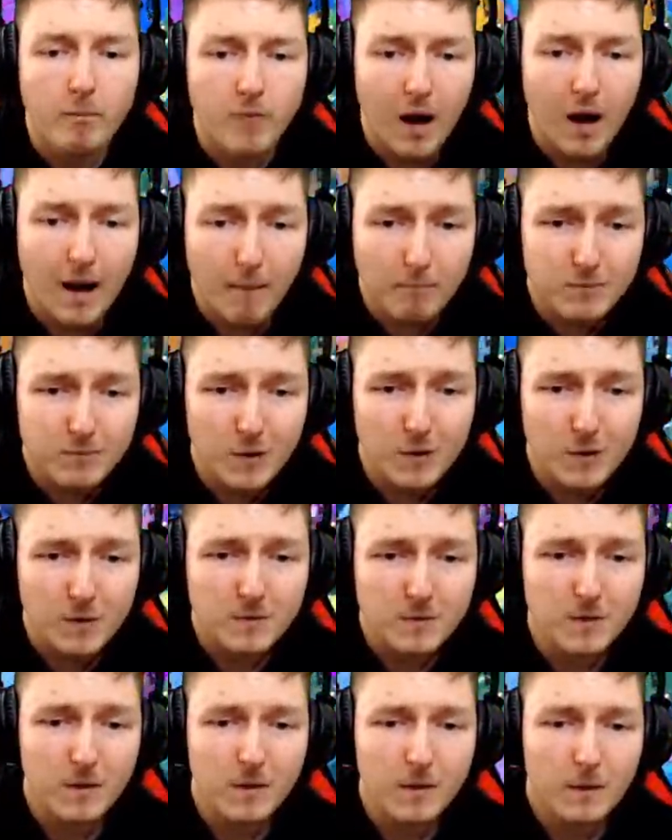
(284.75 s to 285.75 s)
At, dur
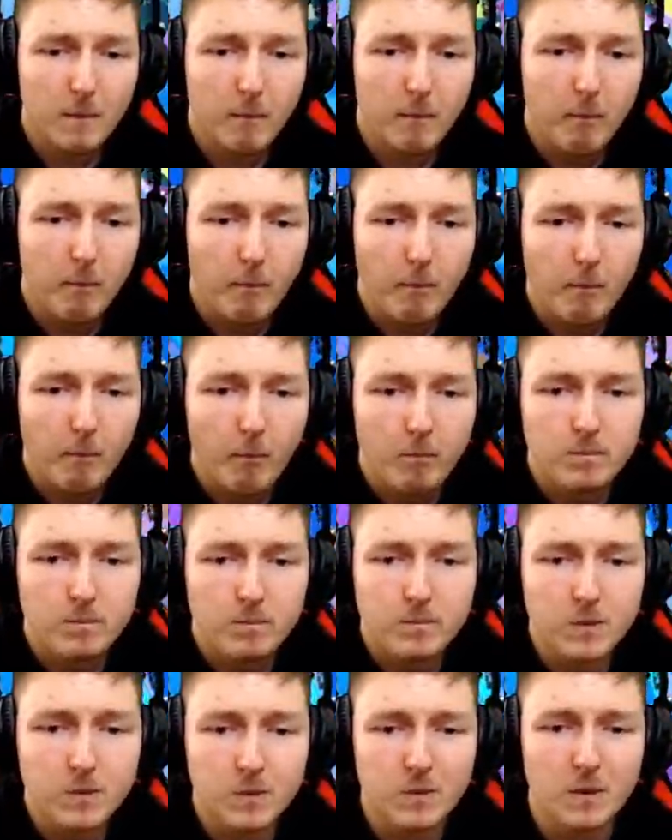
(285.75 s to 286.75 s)
dur.
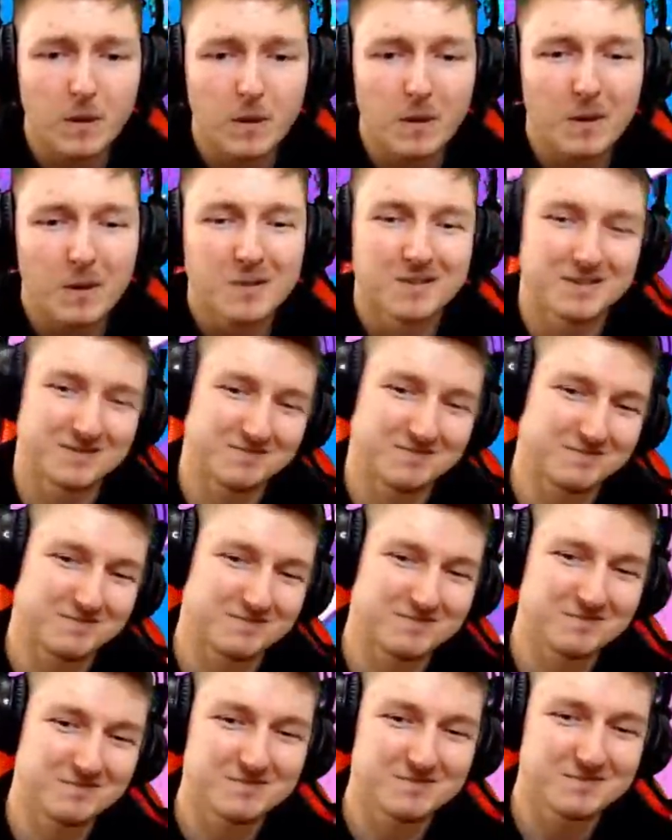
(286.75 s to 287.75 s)
Dur dur.
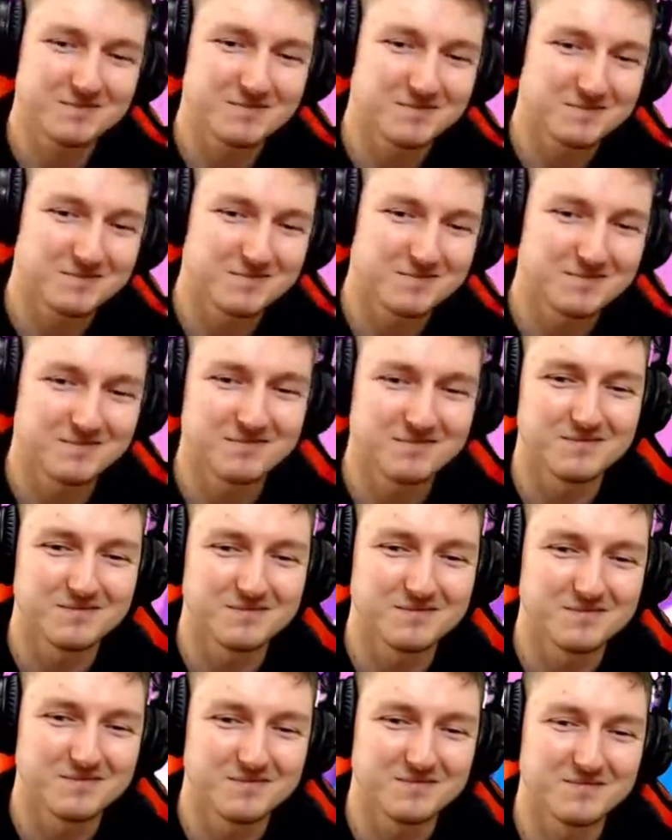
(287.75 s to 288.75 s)

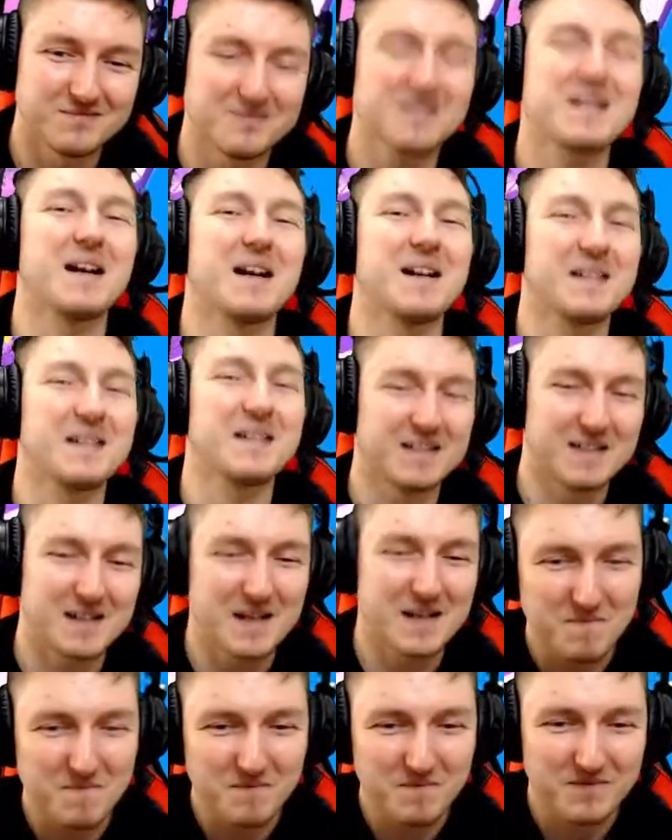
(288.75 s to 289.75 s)
Hmm,
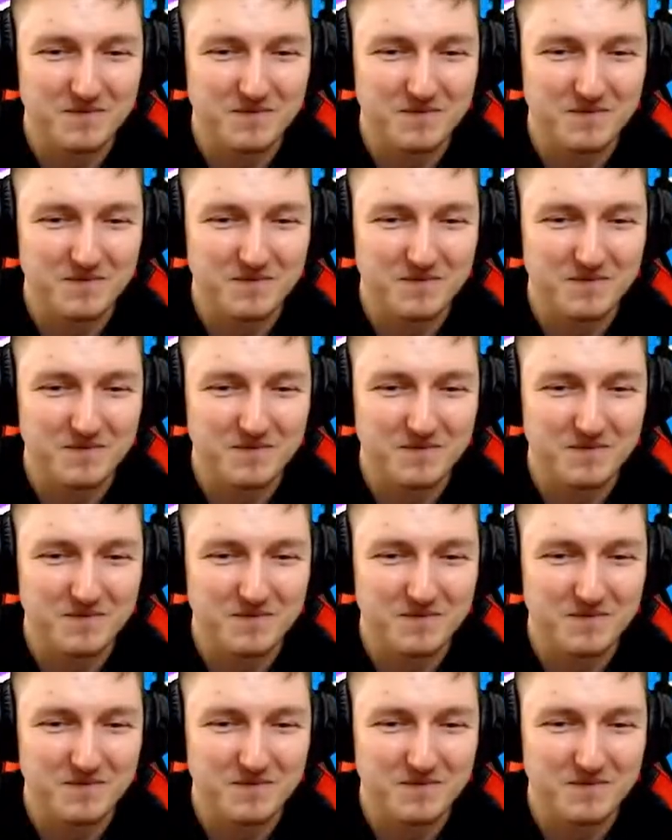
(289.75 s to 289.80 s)
kankaları